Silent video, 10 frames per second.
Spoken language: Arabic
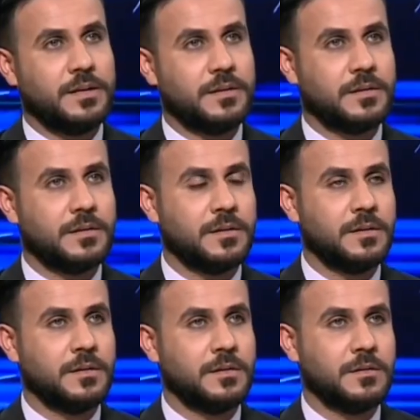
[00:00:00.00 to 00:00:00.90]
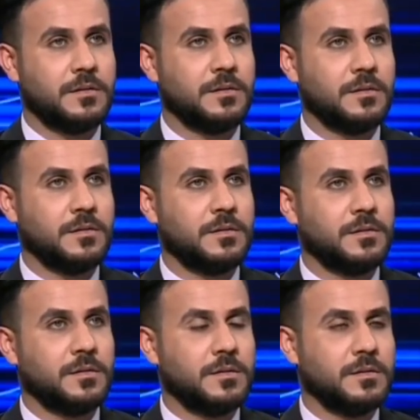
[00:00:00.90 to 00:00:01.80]
اي تقدم
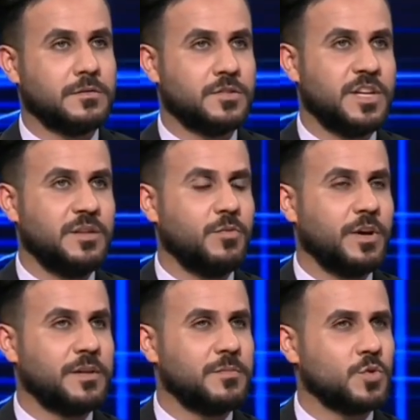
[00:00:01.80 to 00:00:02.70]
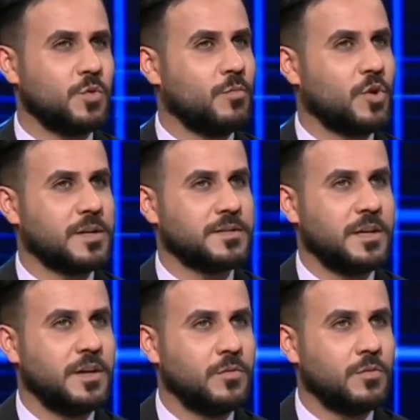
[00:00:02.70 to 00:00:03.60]
استوديو تحليلي ايش قد بقيت مسؤول
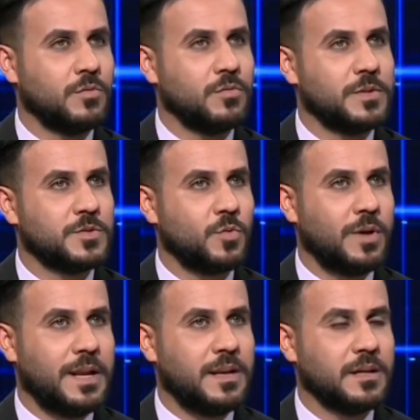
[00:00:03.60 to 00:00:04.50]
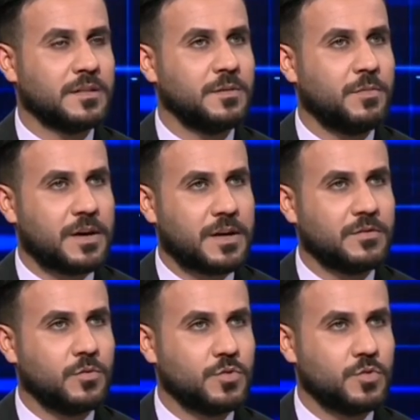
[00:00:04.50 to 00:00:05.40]
مراسلين ومسؤول على الاختبارات
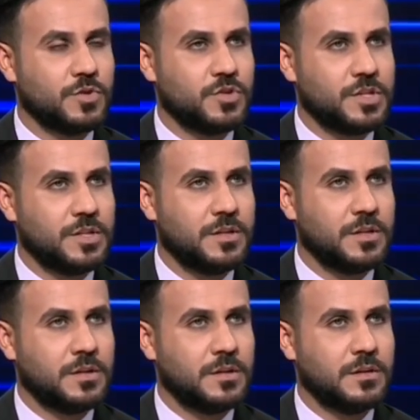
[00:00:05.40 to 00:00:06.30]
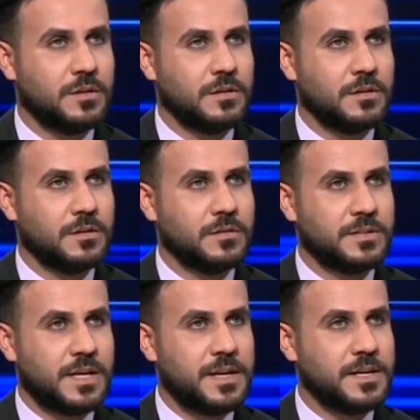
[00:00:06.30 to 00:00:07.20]
الوجوه الجديده؟
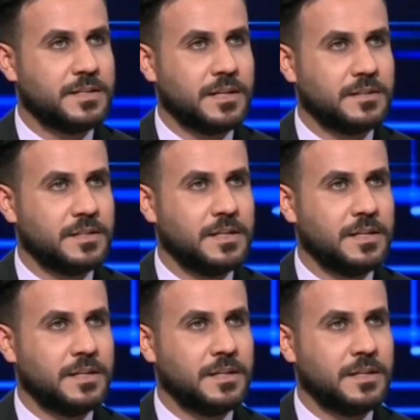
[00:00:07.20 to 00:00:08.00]
سنه سنتين